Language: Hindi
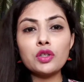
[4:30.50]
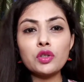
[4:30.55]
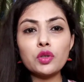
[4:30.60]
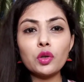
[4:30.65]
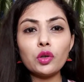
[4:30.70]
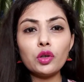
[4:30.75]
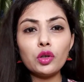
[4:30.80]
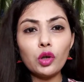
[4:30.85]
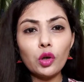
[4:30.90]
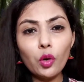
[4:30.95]

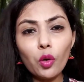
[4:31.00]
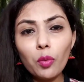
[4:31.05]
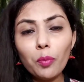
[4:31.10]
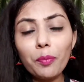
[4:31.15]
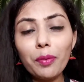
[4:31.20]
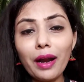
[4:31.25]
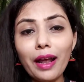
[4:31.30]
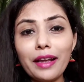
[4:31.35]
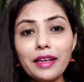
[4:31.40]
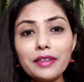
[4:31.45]
सो लो
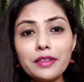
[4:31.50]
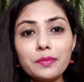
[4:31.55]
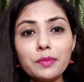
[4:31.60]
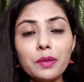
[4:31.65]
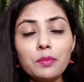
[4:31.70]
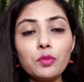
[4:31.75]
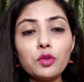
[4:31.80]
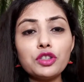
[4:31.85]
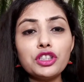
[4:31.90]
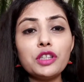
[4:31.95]
प्राइस में
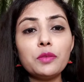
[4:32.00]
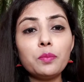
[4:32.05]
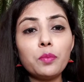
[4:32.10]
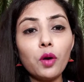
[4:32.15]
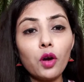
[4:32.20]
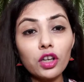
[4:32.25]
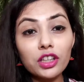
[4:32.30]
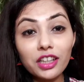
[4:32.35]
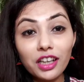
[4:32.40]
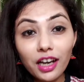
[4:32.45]
मुझे
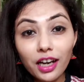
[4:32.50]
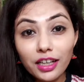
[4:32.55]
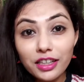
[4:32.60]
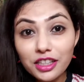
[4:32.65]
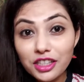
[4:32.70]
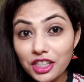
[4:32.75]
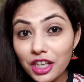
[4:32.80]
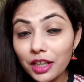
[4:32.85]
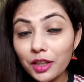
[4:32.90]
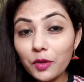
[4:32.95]
बहुत
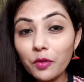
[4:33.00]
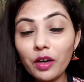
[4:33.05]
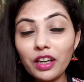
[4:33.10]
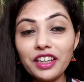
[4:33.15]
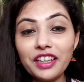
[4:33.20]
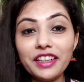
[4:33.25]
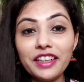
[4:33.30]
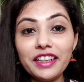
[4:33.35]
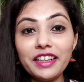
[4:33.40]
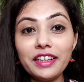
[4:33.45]
अच्छा
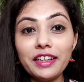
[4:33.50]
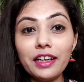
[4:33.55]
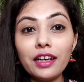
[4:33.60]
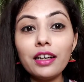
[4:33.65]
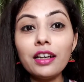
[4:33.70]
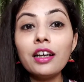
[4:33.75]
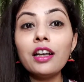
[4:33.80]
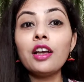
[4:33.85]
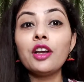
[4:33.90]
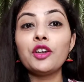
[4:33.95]
क्वालिटी
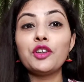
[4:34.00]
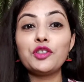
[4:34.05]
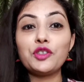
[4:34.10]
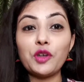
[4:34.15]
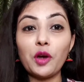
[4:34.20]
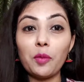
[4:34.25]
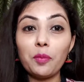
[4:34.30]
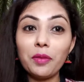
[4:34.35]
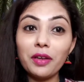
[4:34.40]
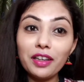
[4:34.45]
का
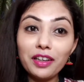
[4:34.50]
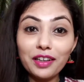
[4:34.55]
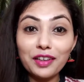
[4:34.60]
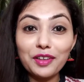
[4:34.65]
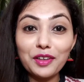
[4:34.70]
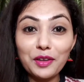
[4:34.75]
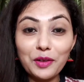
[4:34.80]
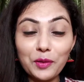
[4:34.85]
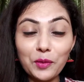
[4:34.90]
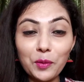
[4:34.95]
शॉपिंग
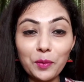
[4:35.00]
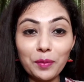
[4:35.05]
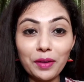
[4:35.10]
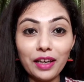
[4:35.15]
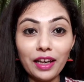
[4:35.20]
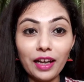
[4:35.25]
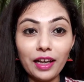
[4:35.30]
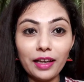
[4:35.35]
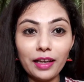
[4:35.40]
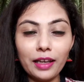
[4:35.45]
करने को
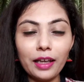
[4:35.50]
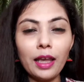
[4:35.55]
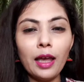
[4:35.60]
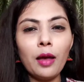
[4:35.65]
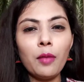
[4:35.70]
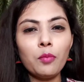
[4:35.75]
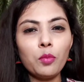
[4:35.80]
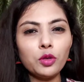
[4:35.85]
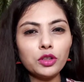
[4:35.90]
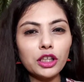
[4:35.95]
मिला है
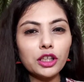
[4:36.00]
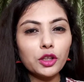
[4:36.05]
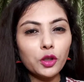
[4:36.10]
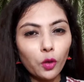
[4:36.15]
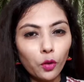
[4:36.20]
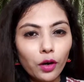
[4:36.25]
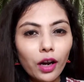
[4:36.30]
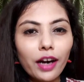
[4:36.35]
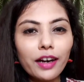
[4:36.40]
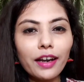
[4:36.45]
मुझे
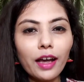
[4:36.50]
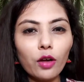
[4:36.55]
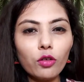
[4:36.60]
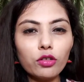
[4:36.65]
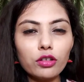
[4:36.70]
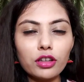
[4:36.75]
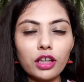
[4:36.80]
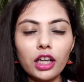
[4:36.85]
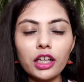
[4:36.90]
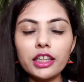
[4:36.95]
थोड़ा
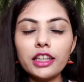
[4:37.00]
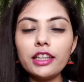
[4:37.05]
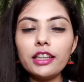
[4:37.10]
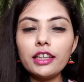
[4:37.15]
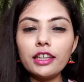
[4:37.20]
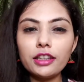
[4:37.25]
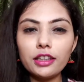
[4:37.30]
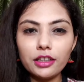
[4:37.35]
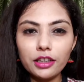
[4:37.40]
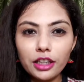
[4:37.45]
डाउट था कि
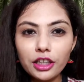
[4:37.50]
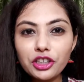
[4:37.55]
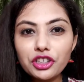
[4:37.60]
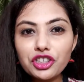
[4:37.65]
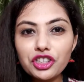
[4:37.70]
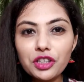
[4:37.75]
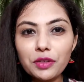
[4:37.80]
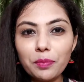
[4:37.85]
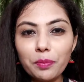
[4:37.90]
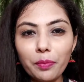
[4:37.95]
इतने
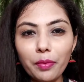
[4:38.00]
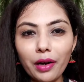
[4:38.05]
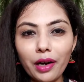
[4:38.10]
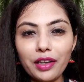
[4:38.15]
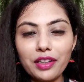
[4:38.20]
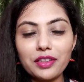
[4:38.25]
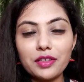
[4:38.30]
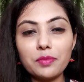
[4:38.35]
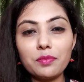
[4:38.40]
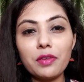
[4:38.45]
चीप
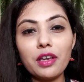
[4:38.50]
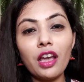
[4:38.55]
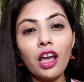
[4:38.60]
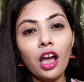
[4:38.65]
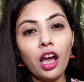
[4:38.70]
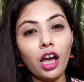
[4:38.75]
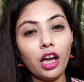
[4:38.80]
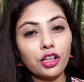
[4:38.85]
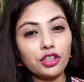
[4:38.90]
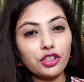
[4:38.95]
प्राइस में
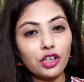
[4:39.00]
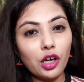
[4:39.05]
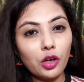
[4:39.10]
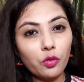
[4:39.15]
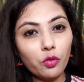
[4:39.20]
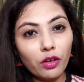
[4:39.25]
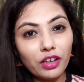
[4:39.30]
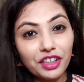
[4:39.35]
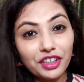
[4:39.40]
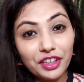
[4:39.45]
अच्छा
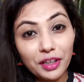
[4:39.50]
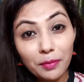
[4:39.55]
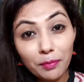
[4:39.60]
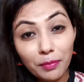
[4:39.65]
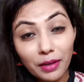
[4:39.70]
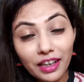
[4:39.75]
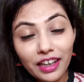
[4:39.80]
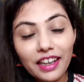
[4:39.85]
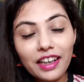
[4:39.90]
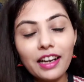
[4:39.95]
क्वालिटी
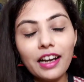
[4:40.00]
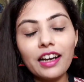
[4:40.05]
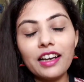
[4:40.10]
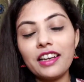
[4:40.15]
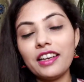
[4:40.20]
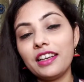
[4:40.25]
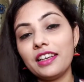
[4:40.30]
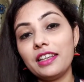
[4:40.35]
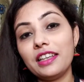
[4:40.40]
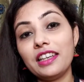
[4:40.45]
मिलेगा
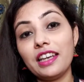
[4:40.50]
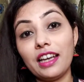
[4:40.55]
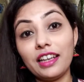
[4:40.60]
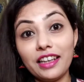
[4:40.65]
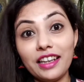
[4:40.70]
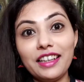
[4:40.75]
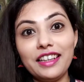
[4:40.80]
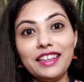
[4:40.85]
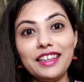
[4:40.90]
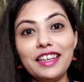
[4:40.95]
या
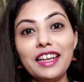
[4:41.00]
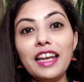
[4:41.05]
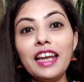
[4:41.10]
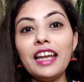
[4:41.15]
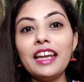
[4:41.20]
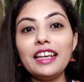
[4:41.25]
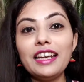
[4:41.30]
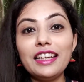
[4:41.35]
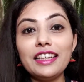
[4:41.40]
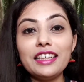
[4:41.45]
नहीं
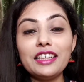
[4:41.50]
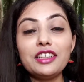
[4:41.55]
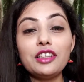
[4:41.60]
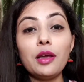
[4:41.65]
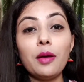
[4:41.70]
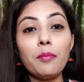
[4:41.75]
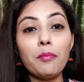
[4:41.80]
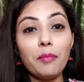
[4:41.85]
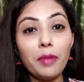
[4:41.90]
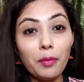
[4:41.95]
लेकिन
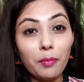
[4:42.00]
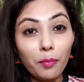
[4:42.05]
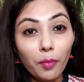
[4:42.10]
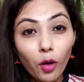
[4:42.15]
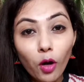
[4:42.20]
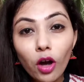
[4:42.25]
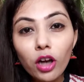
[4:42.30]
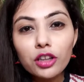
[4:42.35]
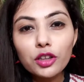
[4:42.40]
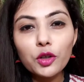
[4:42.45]
मैं
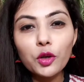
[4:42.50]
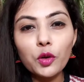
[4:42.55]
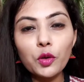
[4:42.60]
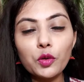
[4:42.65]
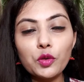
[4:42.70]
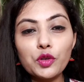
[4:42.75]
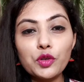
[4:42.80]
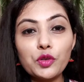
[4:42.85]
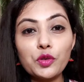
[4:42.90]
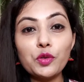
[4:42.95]
बहुत
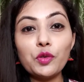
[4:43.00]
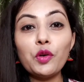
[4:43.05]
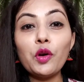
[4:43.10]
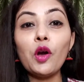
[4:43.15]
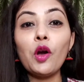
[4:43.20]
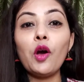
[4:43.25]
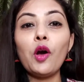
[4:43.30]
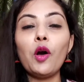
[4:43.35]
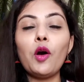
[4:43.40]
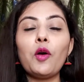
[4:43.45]
खुश हूँ
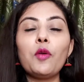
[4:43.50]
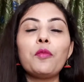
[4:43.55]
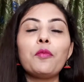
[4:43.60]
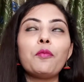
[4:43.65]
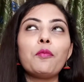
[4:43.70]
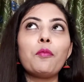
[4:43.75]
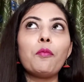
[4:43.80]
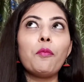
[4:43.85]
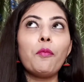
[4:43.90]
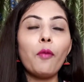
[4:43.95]
और
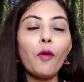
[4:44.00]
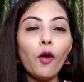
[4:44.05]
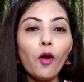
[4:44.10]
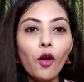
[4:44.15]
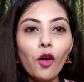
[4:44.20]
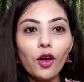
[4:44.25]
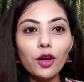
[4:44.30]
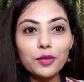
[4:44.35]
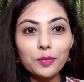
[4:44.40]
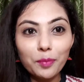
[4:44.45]

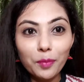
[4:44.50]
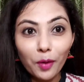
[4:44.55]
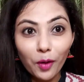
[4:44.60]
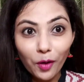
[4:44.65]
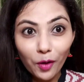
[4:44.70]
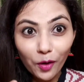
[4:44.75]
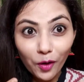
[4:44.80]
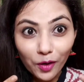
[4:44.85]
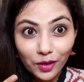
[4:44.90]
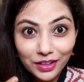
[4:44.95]
बहुत
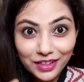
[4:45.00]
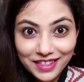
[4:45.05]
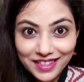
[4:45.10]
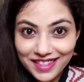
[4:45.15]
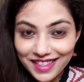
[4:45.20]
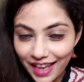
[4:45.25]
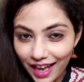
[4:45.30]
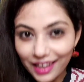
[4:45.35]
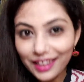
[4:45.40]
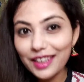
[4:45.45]
बहुत
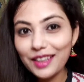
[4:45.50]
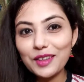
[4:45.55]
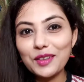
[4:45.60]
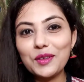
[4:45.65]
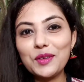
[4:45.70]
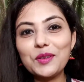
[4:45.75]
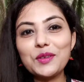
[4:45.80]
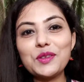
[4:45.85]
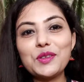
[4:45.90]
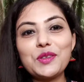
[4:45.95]
ज़्यादा
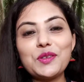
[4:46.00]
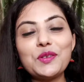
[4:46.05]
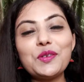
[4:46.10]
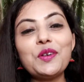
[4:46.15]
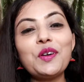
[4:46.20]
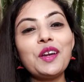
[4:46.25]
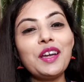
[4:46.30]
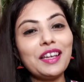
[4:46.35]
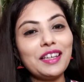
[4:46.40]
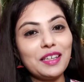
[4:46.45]
खुश हूँ
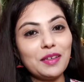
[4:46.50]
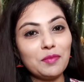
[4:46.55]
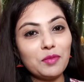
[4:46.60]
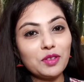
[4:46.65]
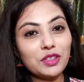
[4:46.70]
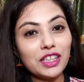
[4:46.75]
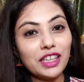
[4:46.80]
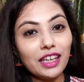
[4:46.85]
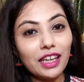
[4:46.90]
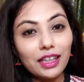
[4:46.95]
कि
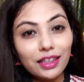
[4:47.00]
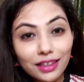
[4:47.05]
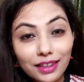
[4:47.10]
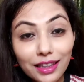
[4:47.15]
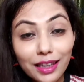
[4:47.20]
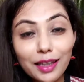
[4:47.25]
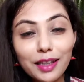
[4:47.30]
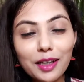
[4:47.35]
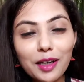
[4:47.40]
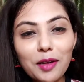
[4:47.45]
मुझे
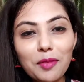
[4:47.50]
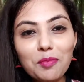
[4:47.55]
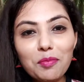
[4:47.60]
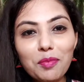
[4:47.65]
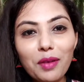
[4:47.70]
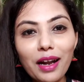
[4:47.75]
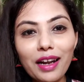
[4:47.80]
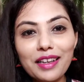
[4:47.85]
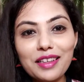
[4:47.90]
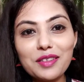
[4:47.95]
इतने कम
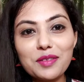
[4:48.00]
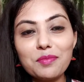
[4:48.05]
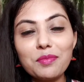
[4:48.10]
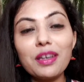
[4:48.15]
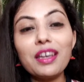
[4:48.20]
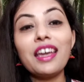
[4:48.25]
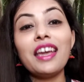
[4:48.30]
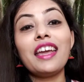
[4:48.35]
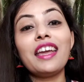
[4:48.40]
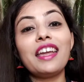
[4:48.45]
प्राइस
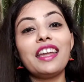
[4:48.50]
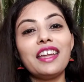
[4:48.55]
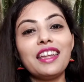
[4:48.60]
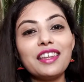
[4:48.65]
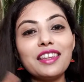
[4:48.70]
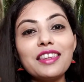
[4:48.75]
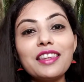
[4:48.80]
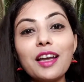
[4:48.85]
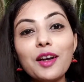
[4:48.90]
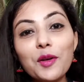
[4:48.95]
में
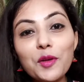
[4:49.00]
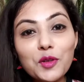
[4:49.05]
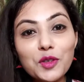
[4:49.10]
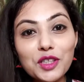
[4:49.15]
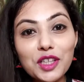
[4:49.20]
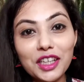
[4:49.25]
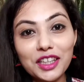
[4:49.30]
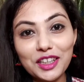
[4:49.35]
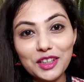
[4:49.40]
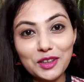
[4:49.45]
इतना कुछ
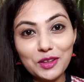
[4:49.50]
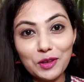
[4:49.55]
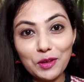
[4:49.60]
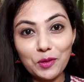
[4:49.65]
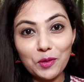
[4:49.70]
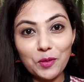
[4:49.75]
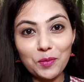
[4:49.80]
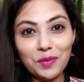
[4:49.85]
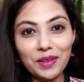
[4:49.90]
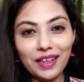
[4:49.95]
ख़रीदने
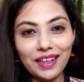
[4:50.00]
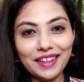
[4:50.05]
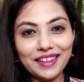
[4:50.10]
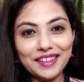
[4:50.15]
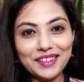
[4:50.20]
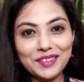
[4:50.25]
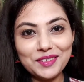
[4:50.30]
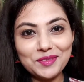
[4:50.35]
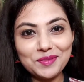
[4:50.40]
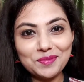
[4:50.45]
को मिला
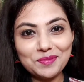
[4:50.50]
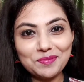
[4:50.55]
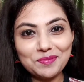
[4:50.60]
है